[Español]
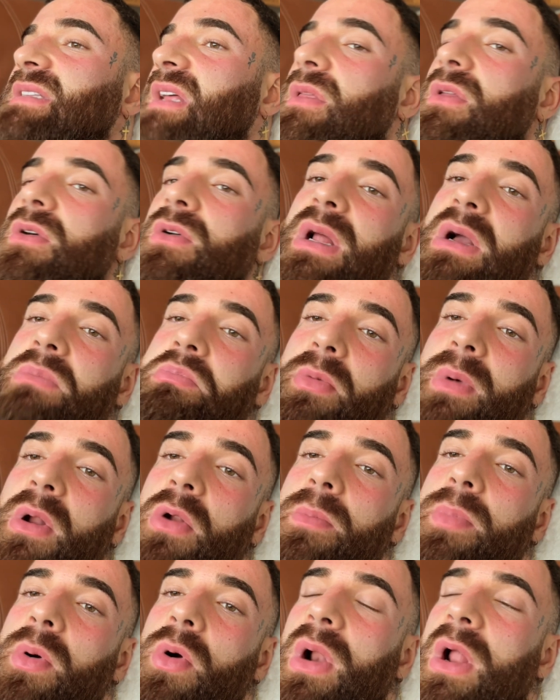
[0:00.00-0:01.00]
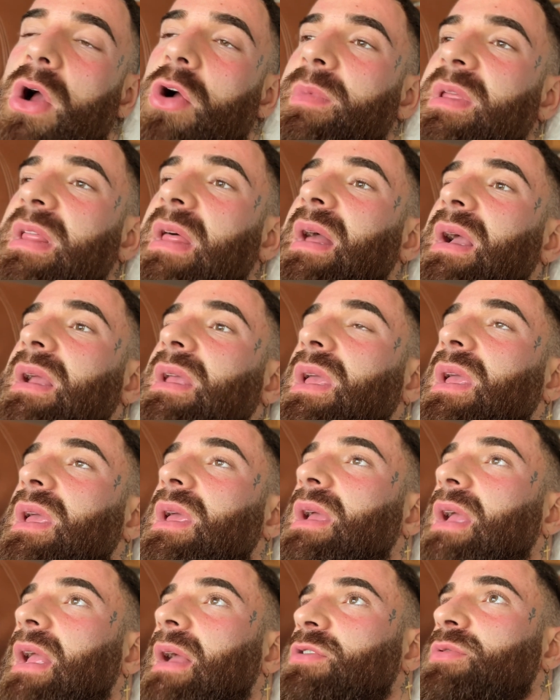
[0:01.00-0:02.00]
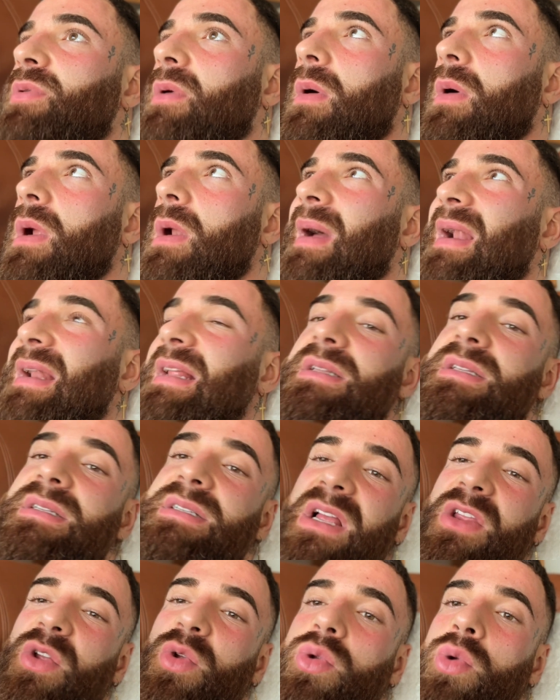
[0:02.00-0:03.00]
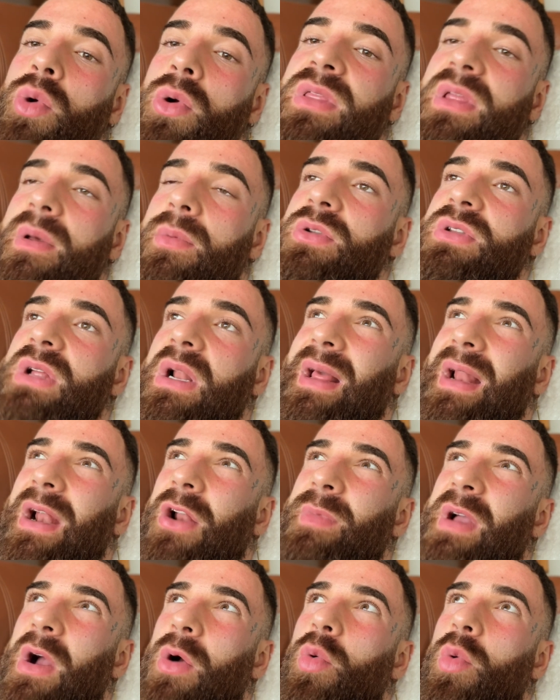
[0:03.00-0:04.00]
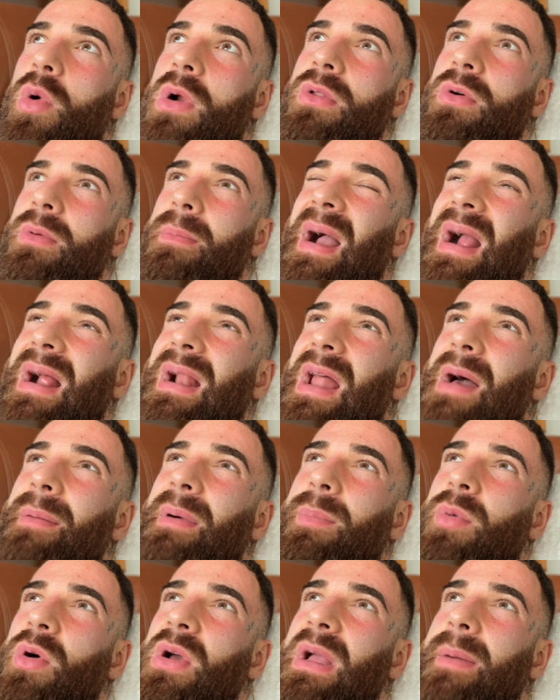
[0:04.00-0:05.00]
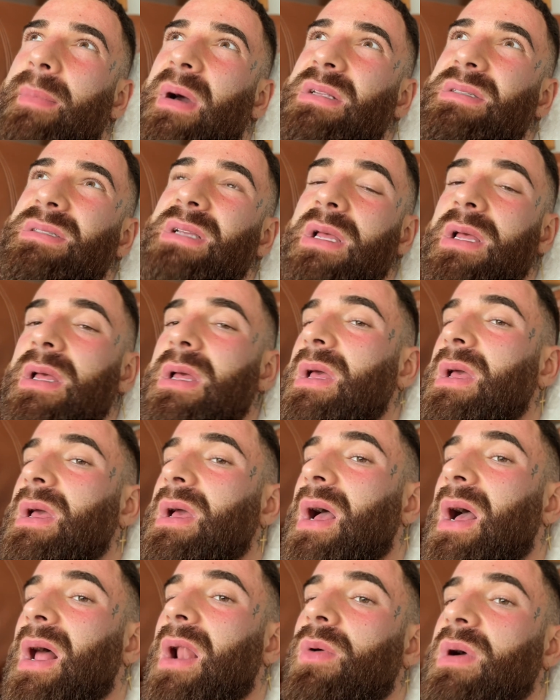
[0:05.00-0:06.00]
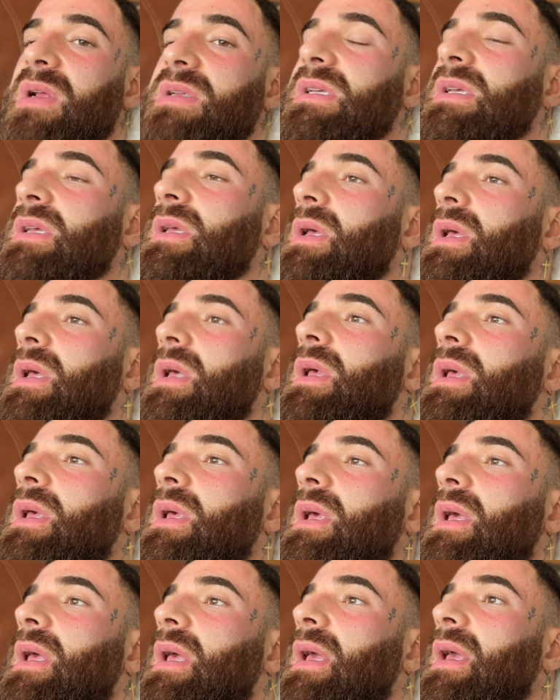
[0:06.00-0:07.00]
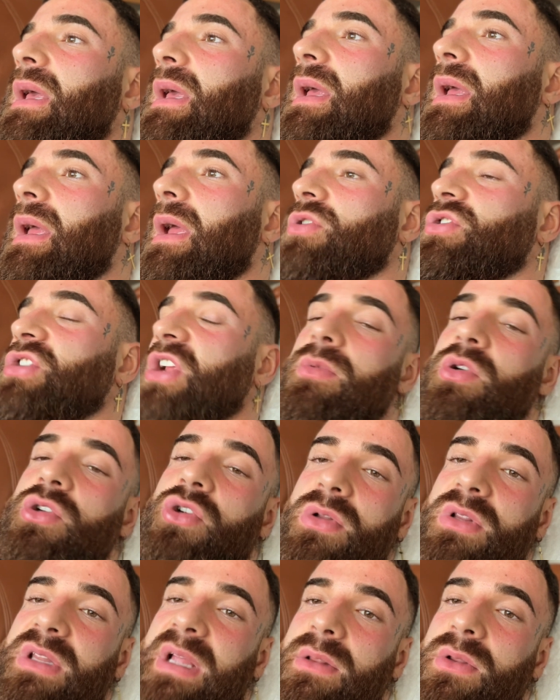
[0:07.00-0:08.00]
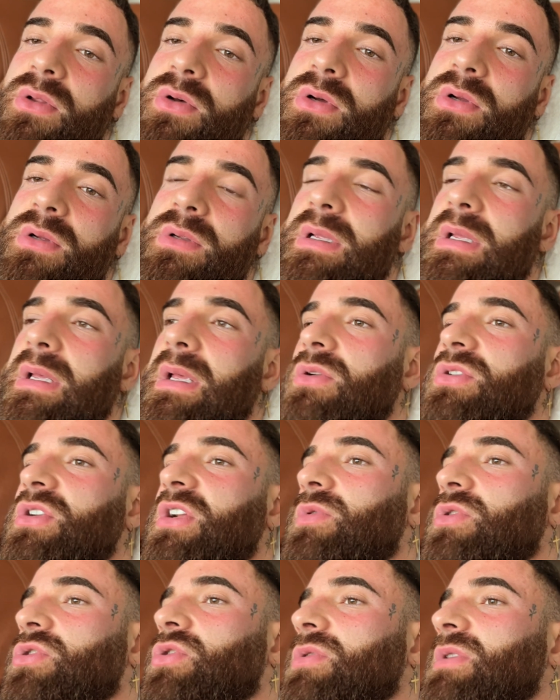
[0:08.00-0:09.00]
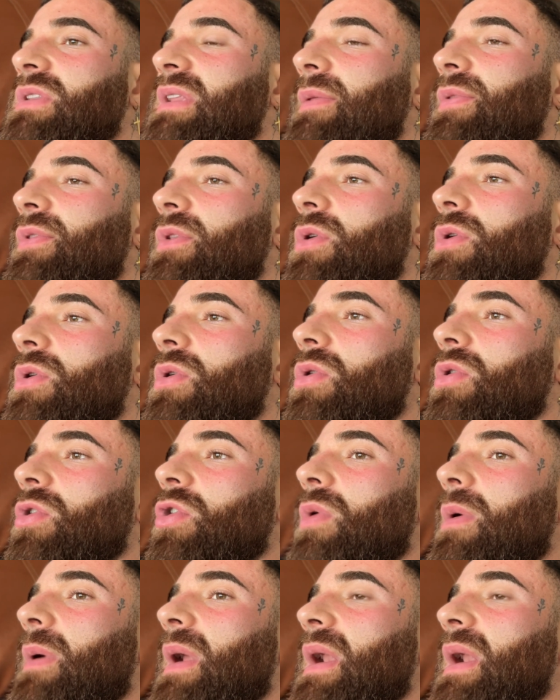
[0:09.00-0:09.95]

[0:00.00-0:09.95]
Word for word: zona, probar un poco la comida de aquí, que ya hemos probado el banitza y un dulce brutal que ahora no me acuerdo, baklava puede llamarse, algo así. Eh, os iremos contando, eh, os iremos contando cómo van